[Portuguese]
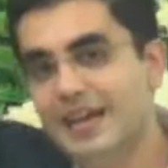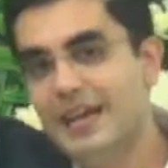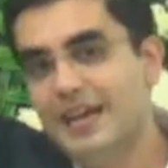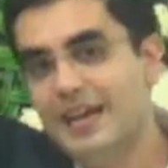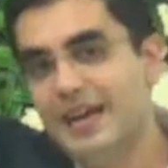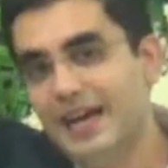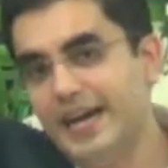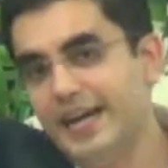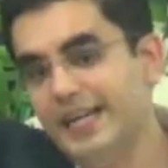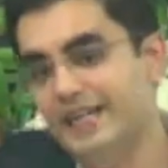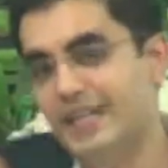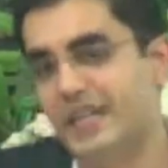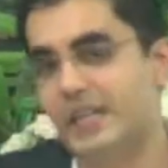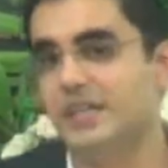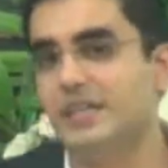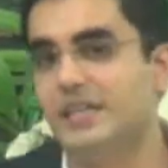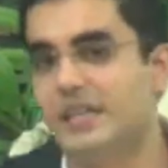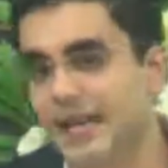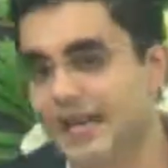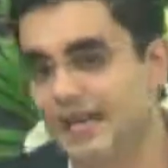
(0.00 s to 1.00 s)
a
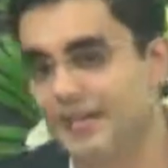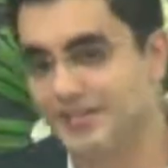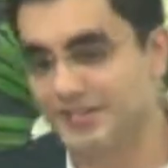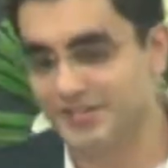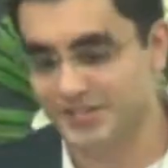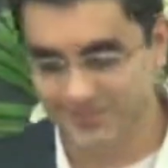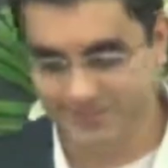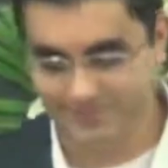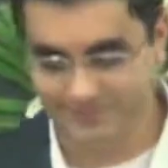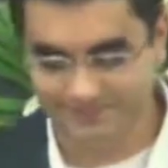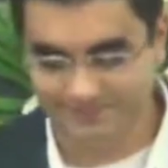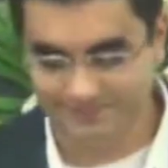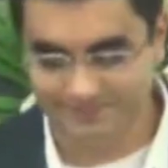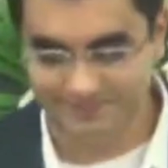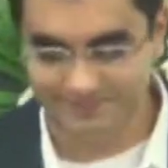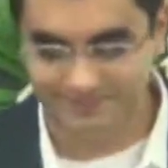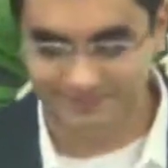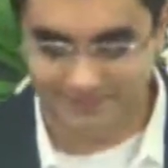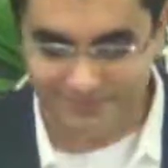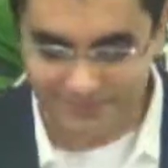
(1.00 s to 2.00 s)
eternidade.
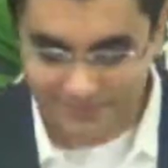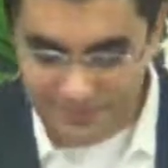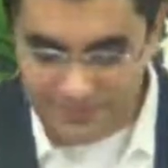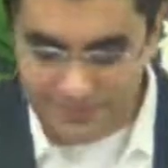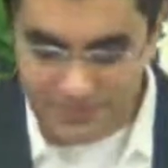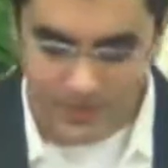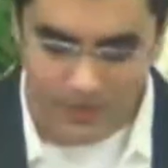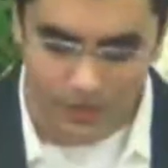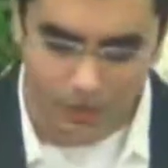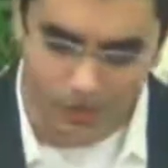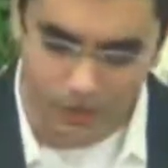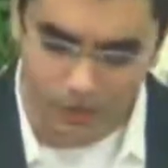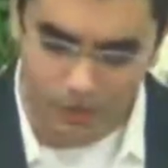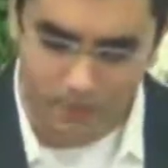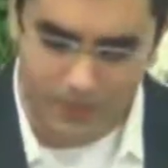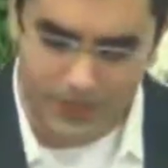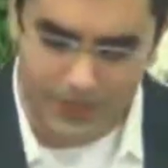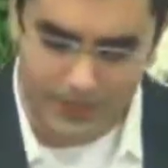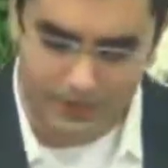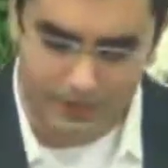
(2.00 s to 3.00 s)
Quando
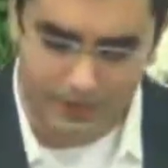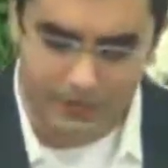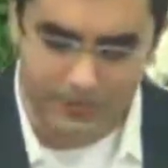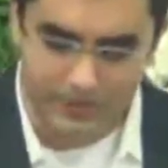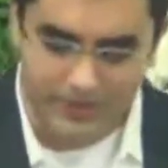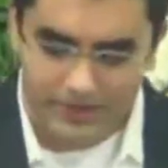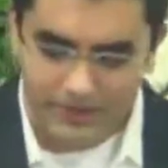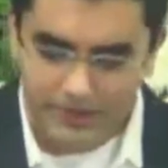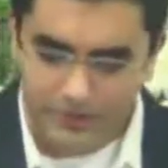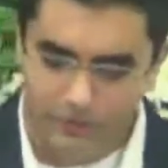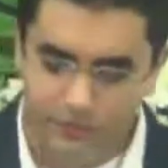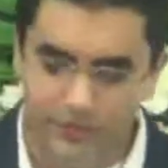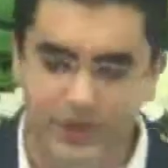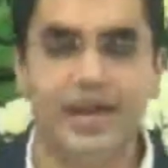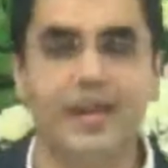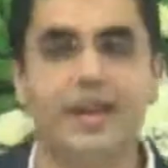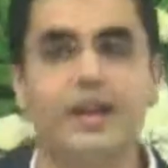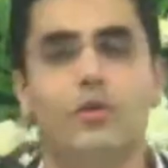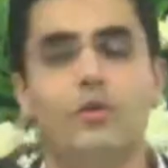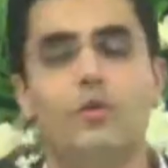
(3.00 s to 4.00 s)
Pedro
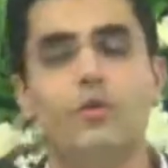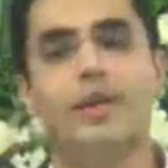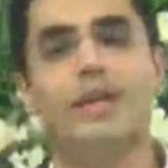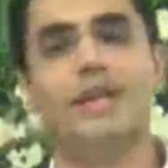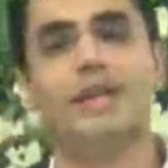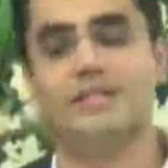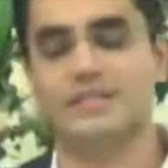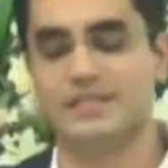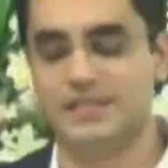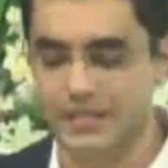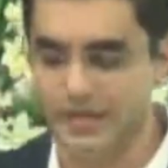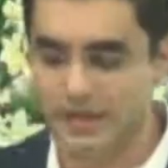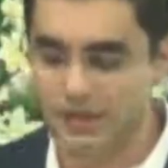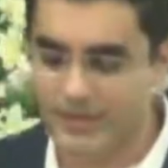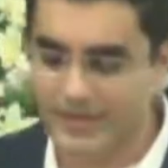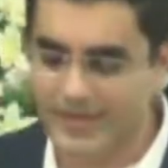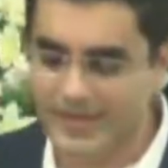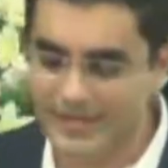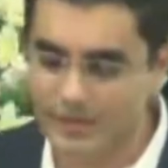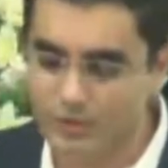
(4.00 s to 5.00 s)
fala com relação
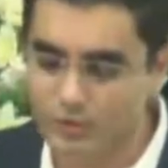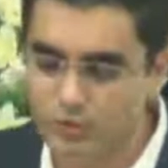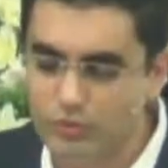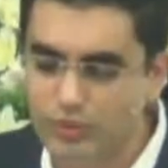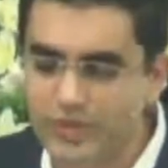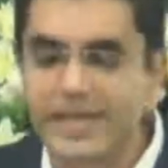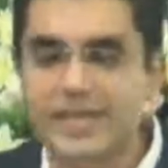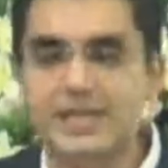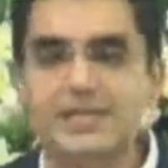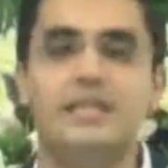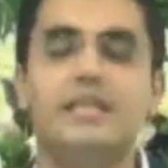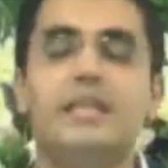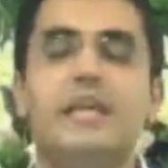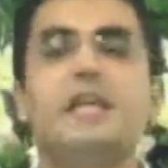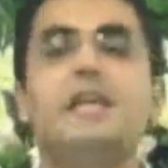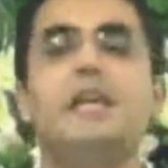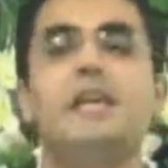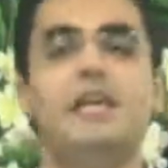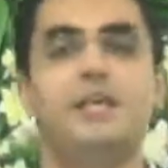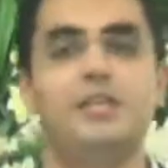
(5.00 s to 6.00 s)
à natureza da
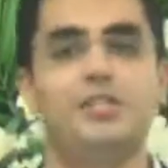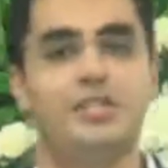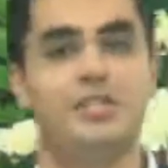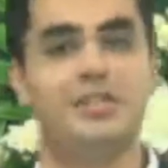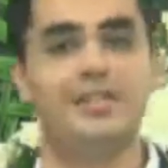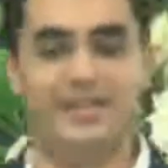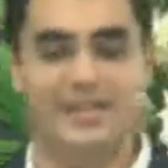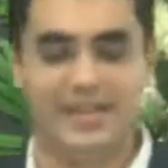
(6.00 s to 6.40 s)
igreja.